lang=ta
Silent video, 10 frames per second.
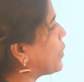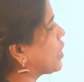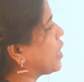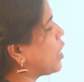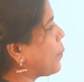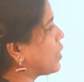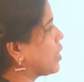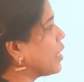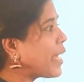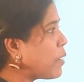அப்படிங்கிற என்னன்னு
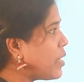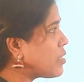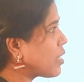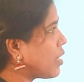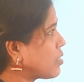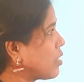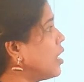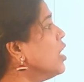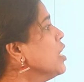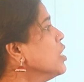பார்த்தீங்கன்னா டைபேசிக்
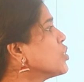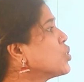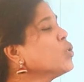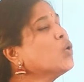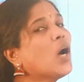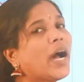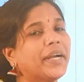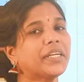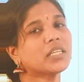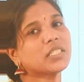ஆசிடில் டூ
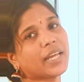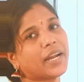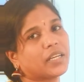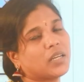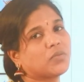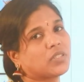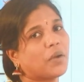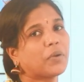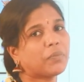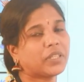ஹைட்ரஜன் ஆட்டம்ஸ்
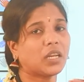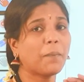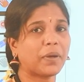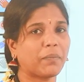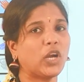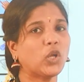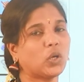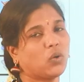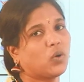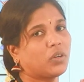அப்படின்னு பார்த்தீங்கன்னா இப்போ
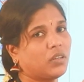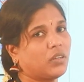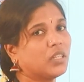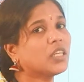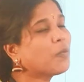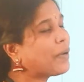மாலிகுல் ஒரு இதுக்கு